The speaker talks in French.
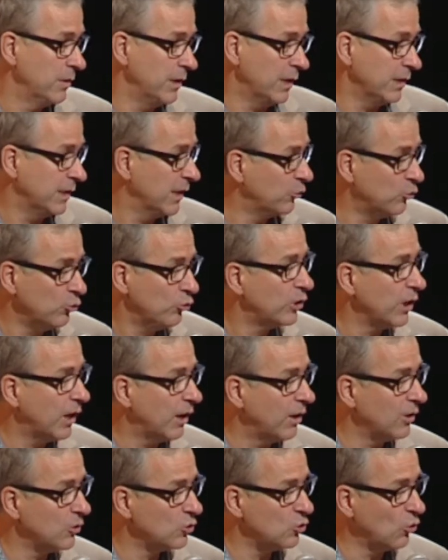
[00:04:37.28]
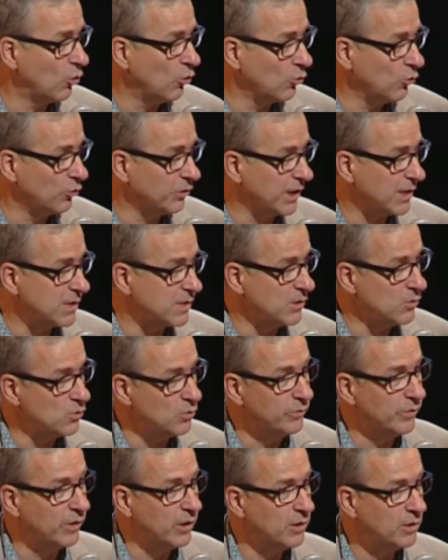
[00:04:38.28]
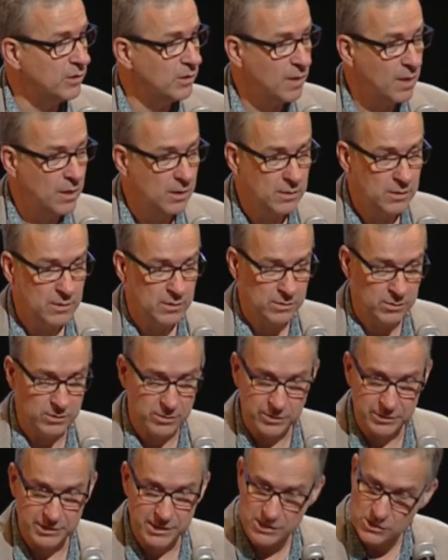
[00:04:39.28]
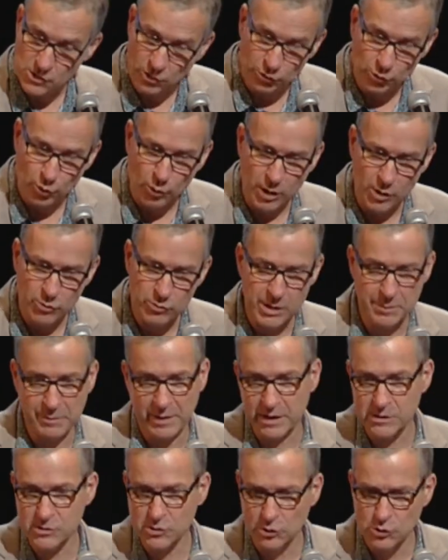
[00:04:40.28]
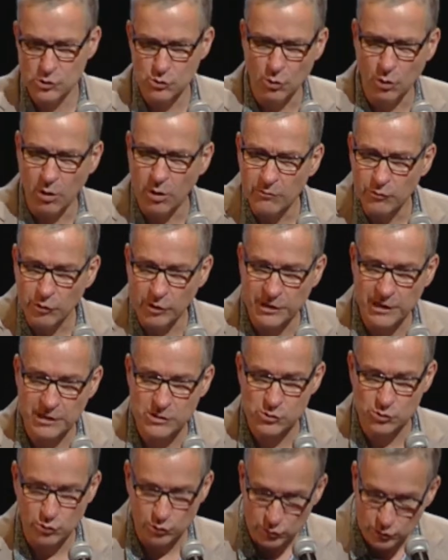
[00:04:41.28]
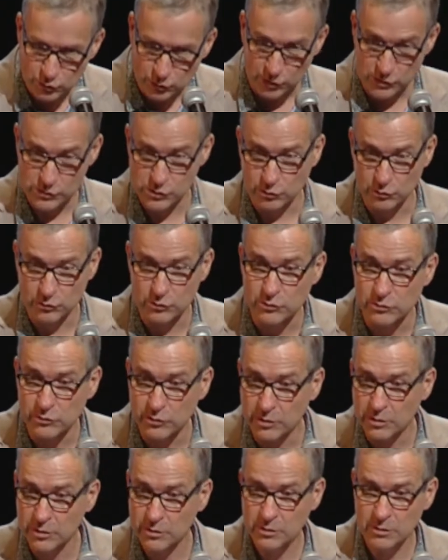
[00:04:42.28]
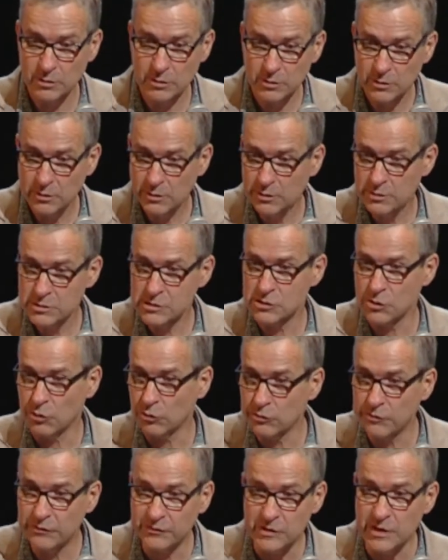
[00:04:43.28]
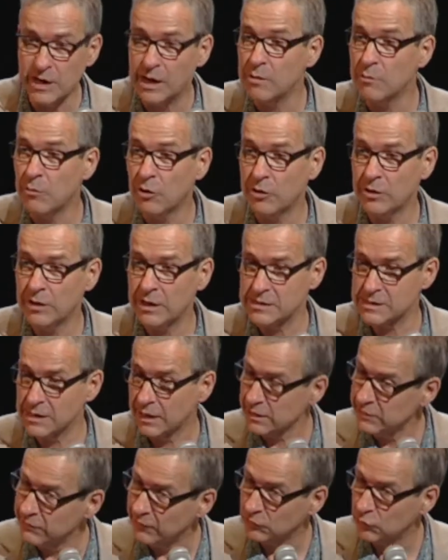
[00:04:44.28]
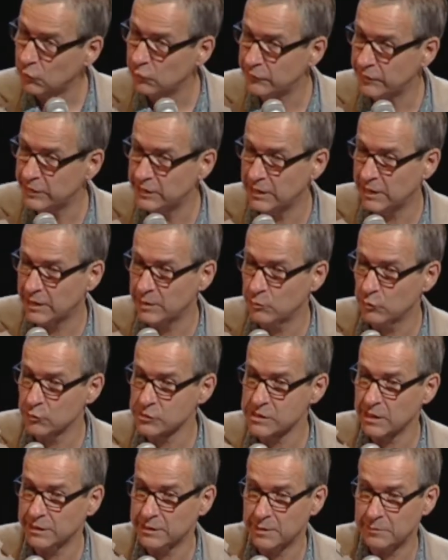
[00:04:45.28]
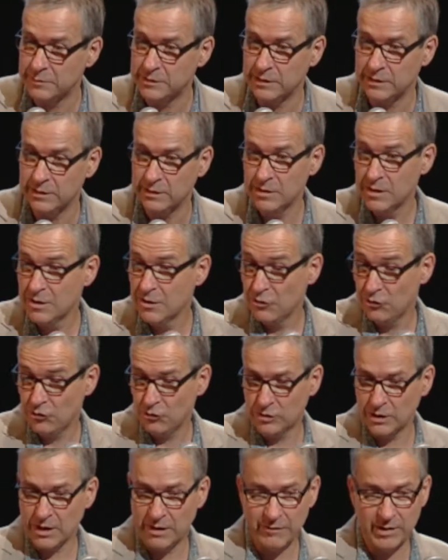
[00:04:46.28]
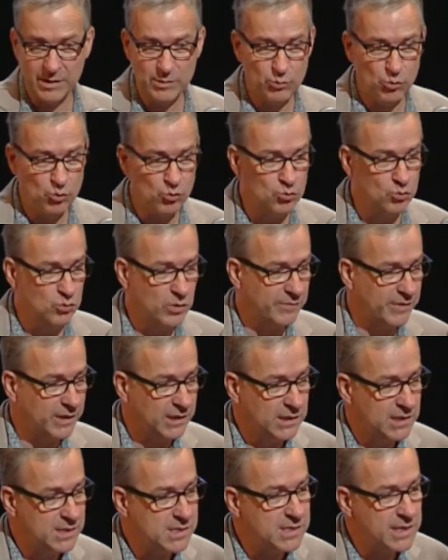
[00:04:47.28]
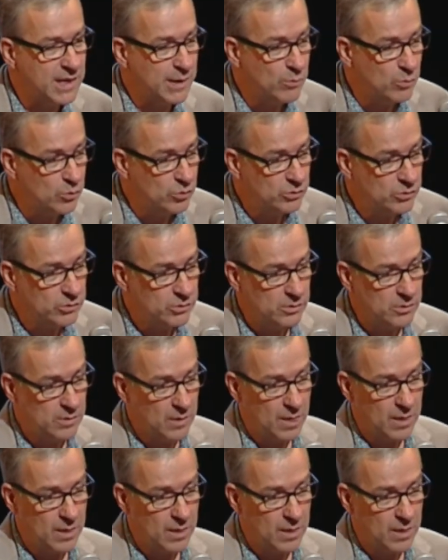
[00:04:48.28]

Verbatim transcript: il y, a deux cas hein, que je rencontre assez souvent, euh, des endroits où les personnes sont renvoyées de structure en structure sans que finalement elles arrivent à trouver des réponses adaptées. Je travaille beaucoup avec des IME